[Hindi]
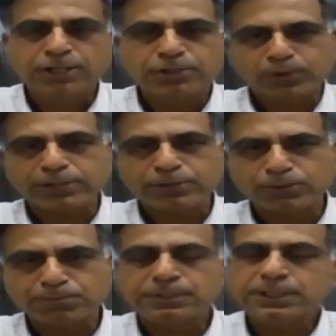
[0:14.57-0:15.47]
तो आई
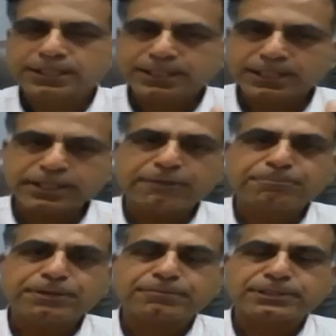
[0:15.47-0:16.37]
होप यदि
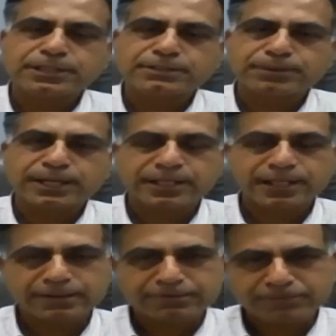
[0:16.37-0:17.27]
आप एक बिजनेसमैन
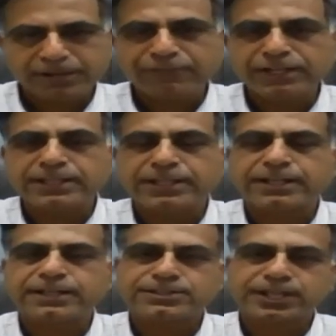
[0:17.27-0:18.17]
हैं व्यापारी
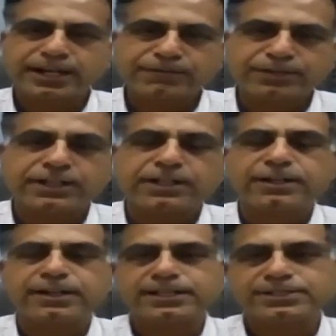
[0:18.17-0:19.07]
हैं चाहे आप
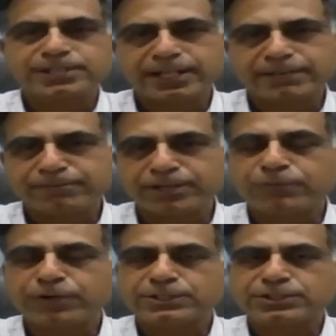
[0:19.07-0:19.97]
ट्रेडर हैं चाहे आप
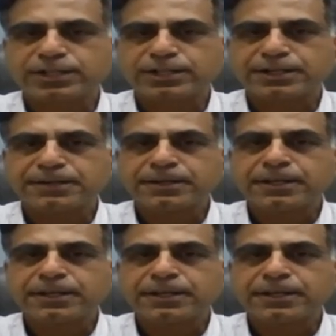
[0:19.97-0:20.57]
मैन्युफैक्चरर हैं